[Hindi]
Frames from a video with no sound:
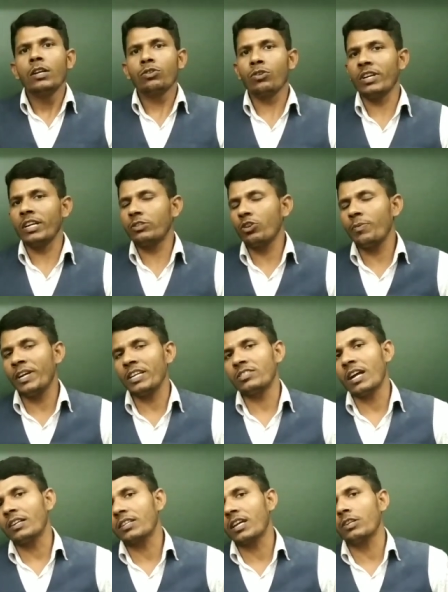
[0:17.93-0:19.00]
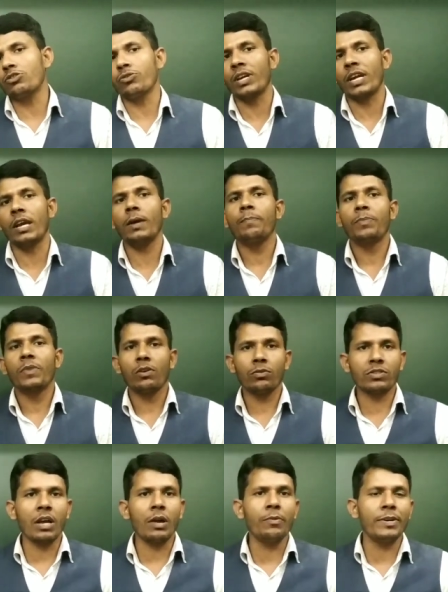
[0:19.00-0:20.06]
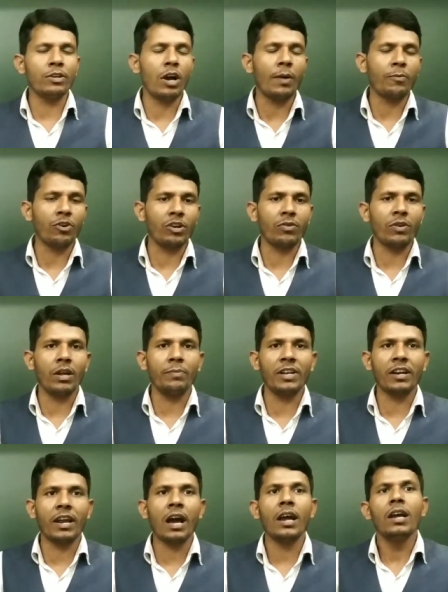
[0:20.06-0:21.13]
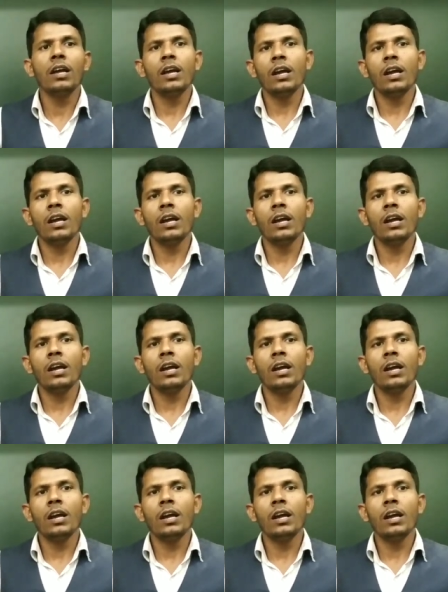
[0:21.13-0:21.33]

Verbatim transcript: तो रेशियो भी स्टार्ट कर चुके हैं उसका भी वीडियो आपको रेगुलर मिल रहा है